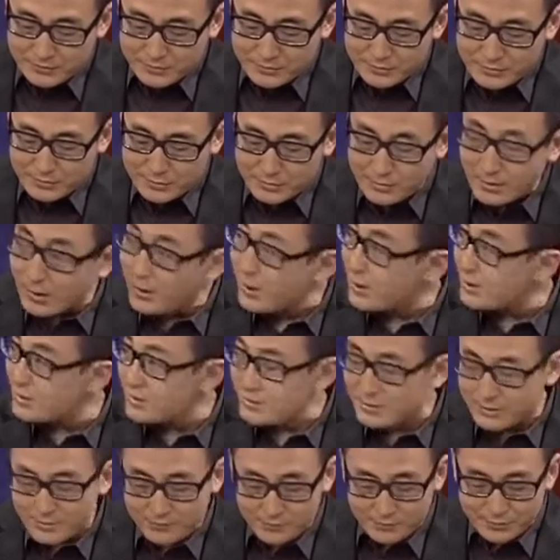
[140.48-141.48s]
是
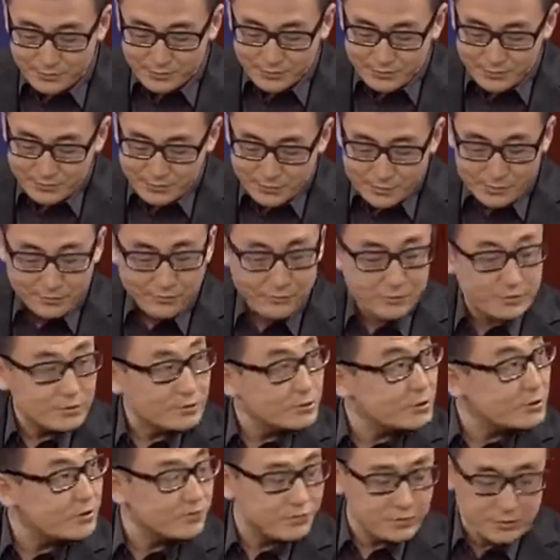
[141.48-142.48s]

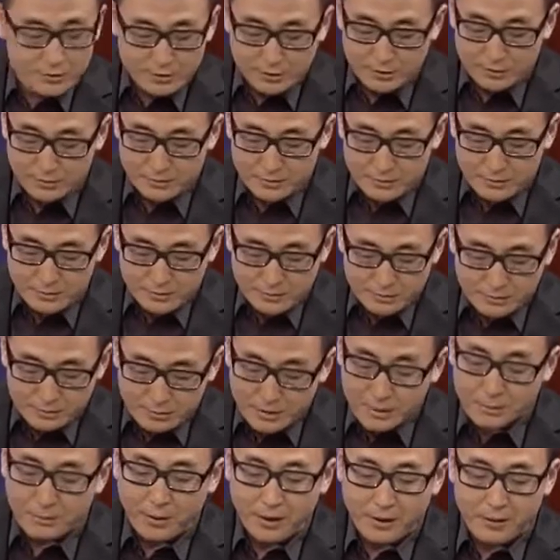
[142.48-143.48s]
吧？Tiffany，Tiffany，Tiffany，
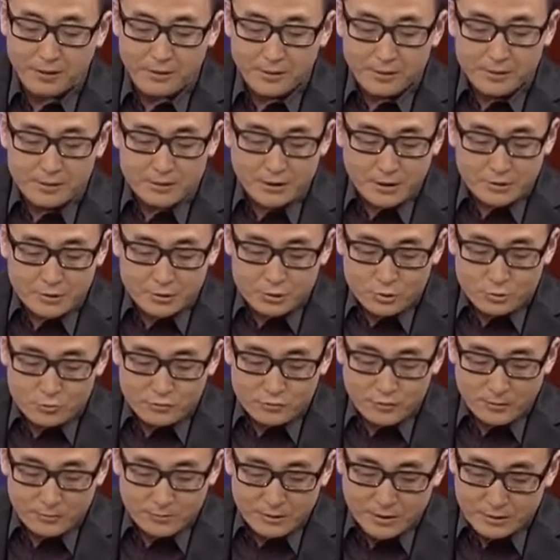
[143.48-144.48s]
名牌儿。他的中
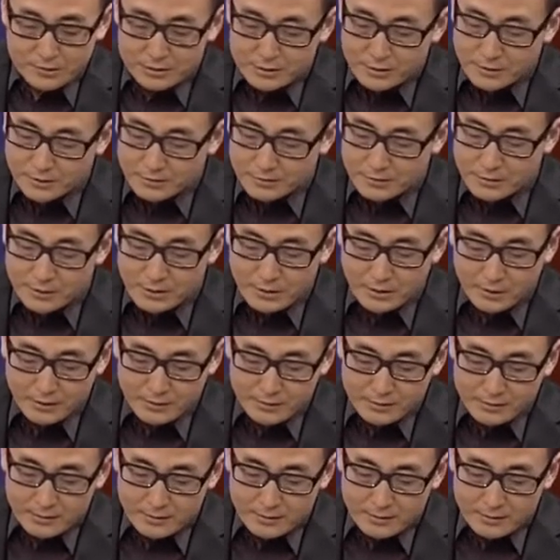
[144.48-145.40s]
文名字，你看，